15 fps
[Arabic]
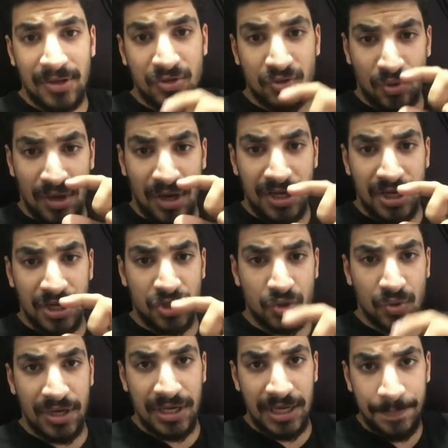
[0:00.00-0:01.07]
صغير
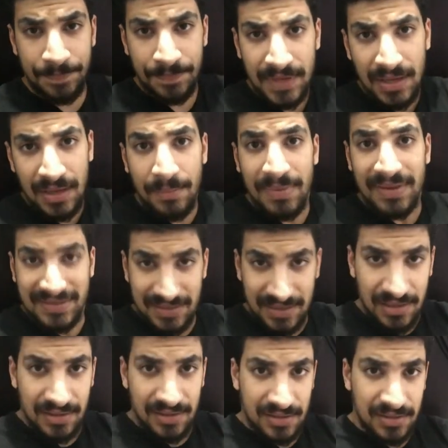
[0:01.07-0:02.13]
شويه بس
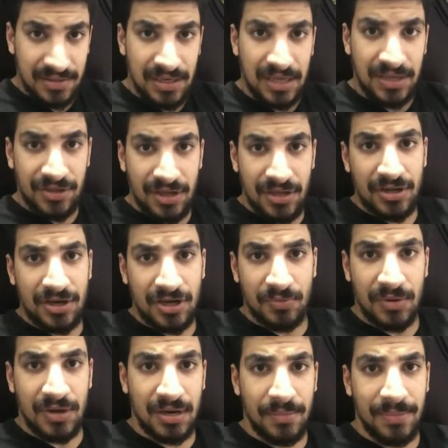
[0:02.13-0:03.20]
نقدر يعني نقدر
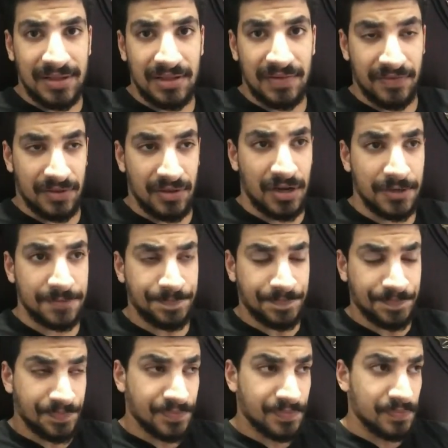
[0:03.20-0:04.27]
نتمرن بعد الفطار
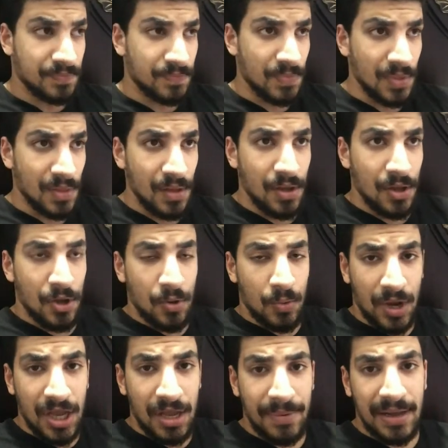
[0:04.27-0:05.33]

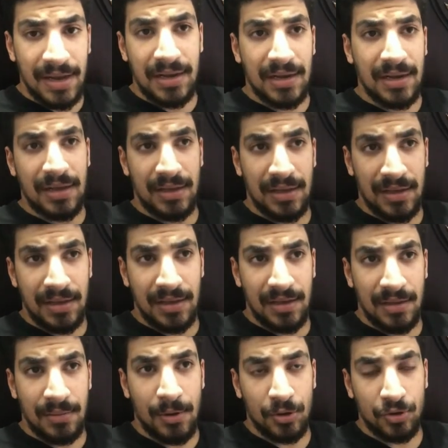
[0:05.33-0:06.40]
وهيبقى
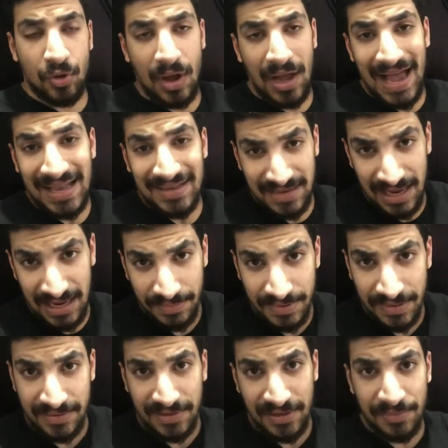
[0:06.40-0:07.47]
الموضوع اسهل
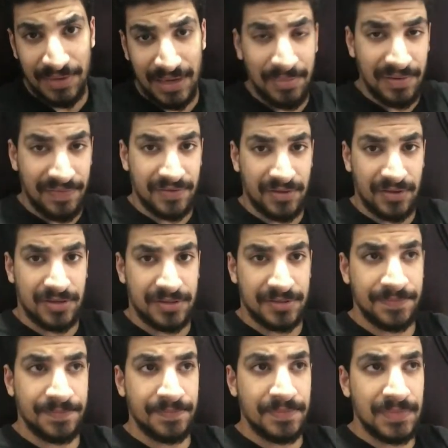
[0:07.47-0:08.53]
بكتير من قبل الفطار
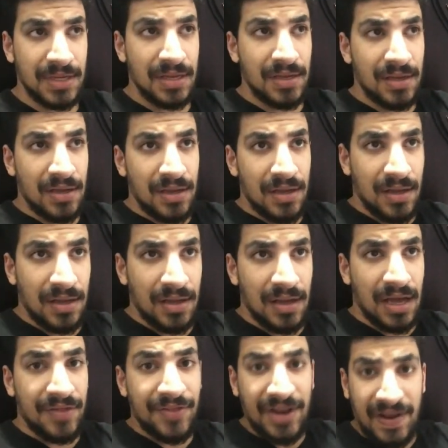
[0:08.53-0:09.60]

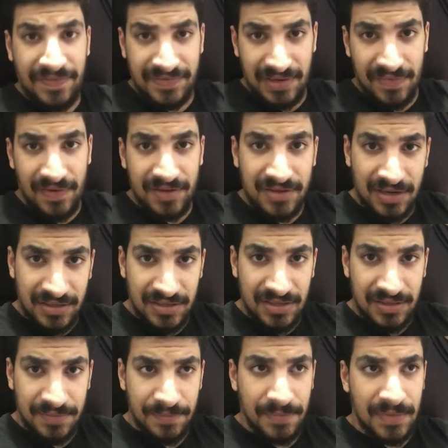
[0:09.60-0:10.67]
آه، انا نفسي الفتره دي
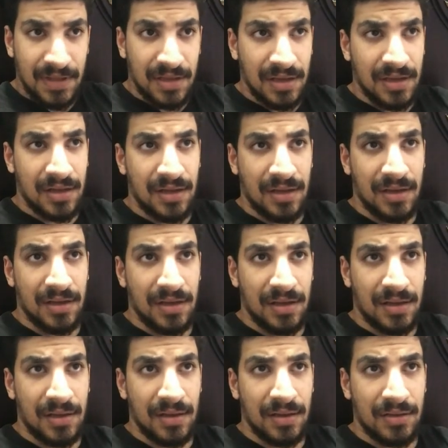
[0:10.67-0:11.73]

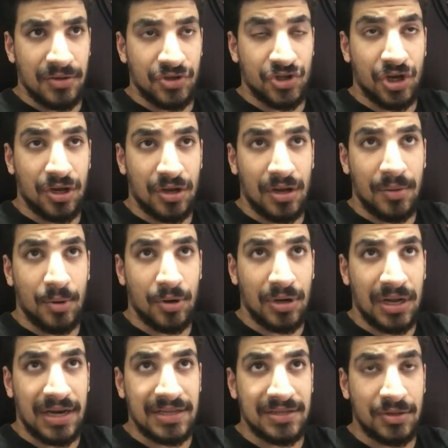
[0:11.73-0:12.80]
آه، ان شاء الله بكره
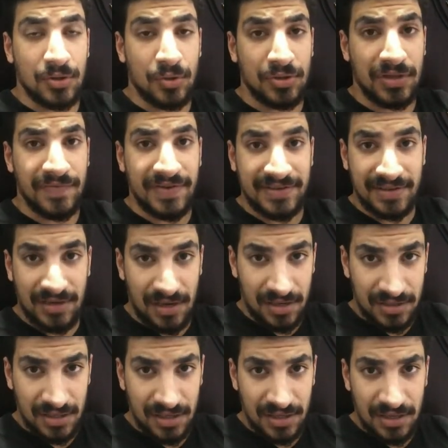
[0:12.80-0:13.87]
هنزل لكم التفاصيل
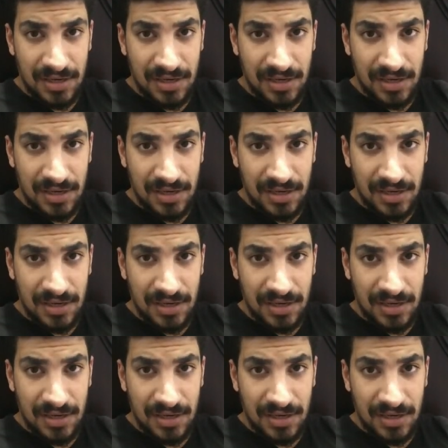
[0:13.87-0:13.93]
اكتر